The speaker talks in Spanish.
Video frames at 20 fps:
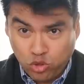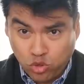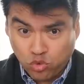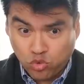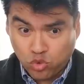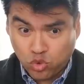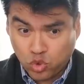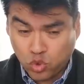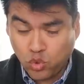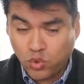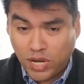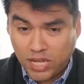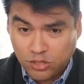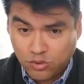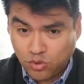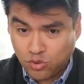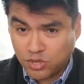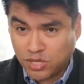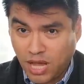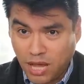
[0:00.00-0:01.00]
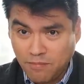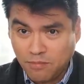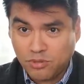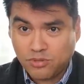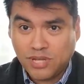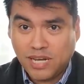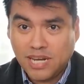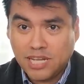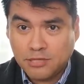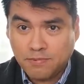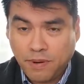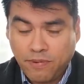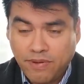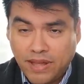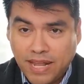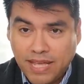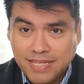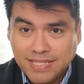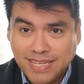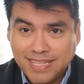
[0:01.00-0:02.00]
coyuntura, estos cambios en las
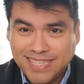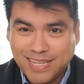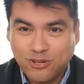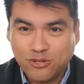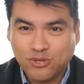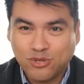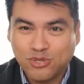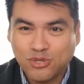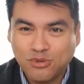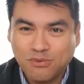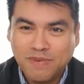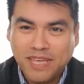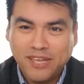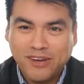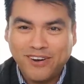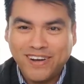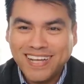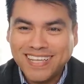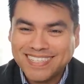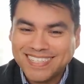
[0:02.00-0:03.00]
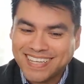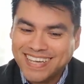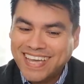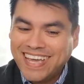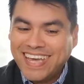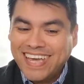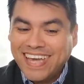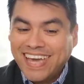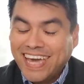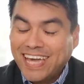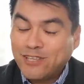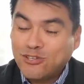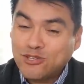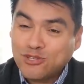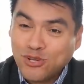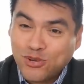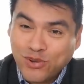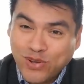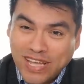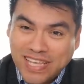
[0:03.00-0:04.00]
preferencias de los consumidores,
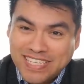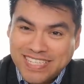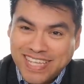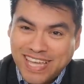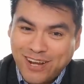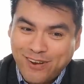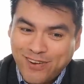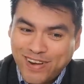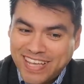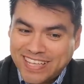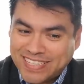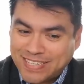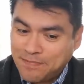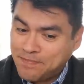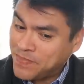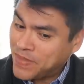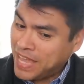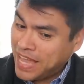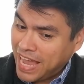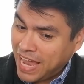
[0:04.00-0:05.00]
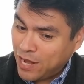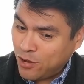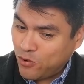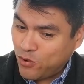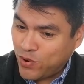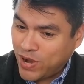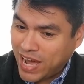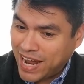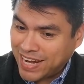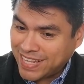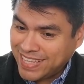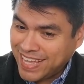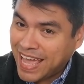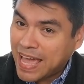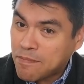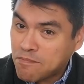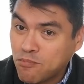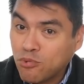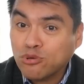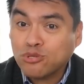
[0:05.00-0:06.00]
ellos lo que hicieron es, en lugar
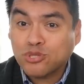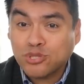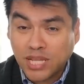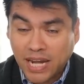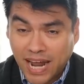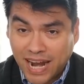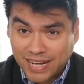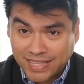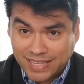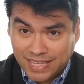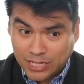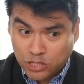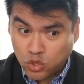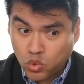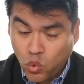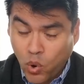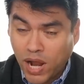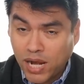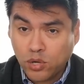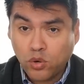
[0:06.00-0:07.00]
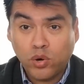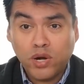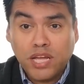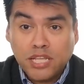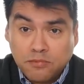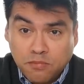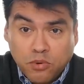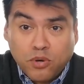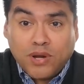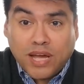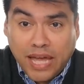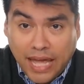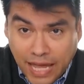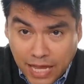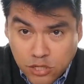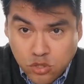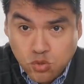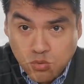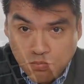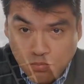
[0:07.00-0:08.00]
de mostrarte su algoritmo,
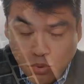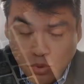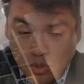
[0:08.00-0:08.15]
que es